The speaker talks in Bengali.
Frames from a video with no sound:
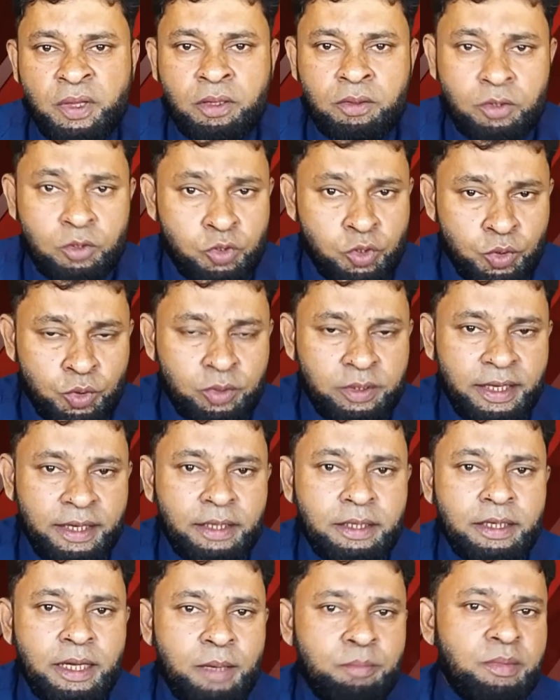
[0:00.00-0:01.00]
তো শুরুতেই
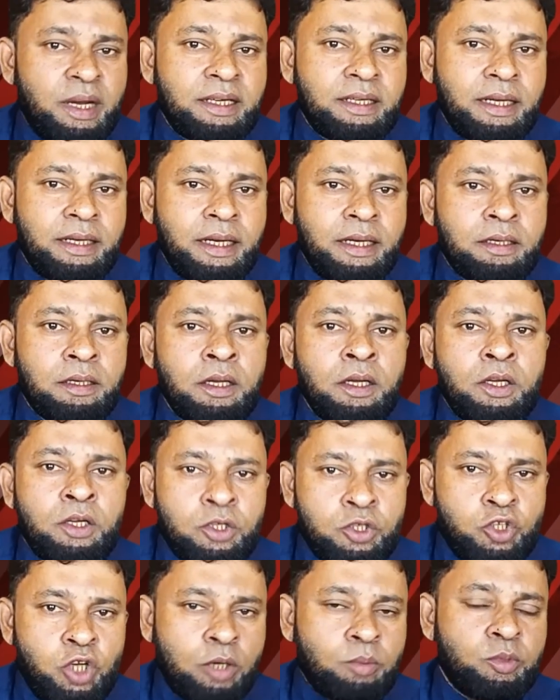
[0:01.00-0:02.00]
ইমরান খানের
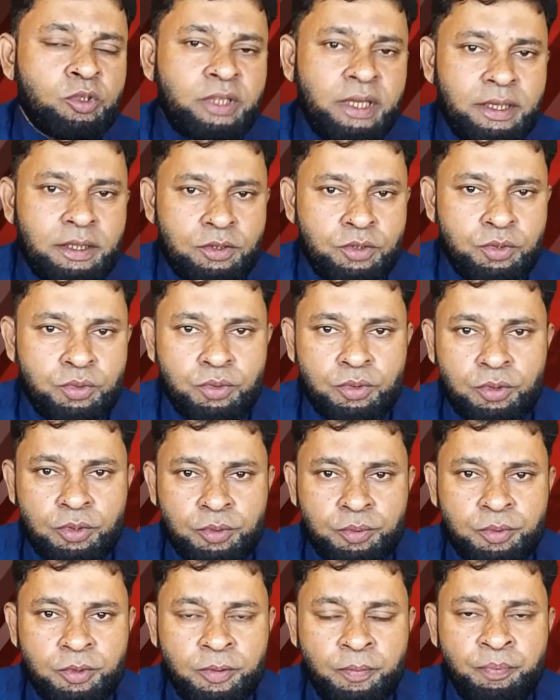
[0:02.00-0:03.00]
জন্ম থেকে শুরু করব